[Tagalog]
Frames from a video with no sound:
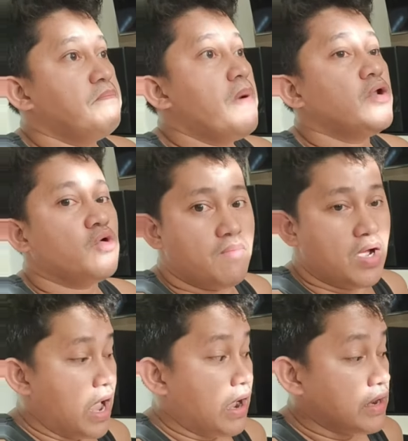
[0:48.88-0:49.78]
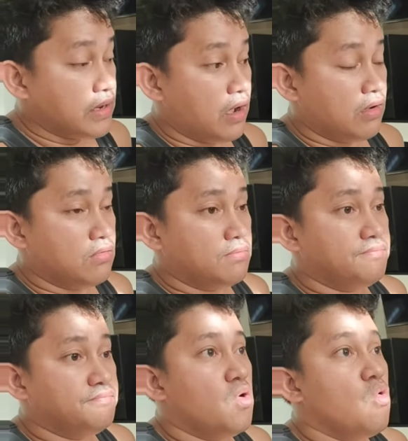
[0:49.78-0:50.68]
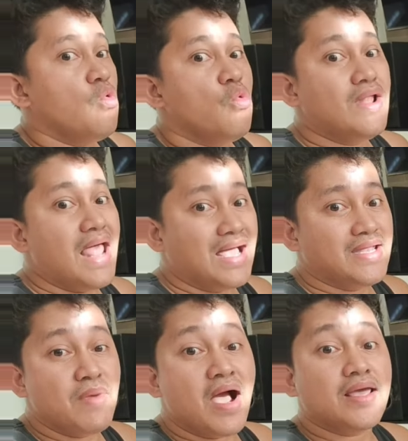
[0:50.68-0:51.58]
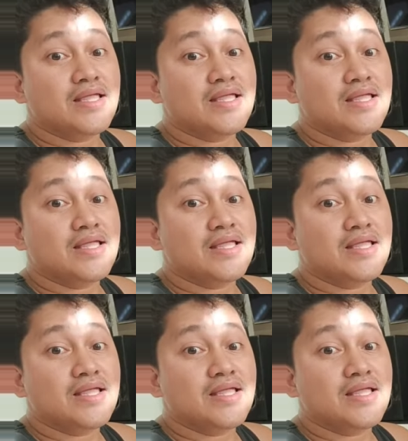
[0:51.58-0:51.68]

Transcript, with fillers: Paano ka magkakanak? Wala ka namang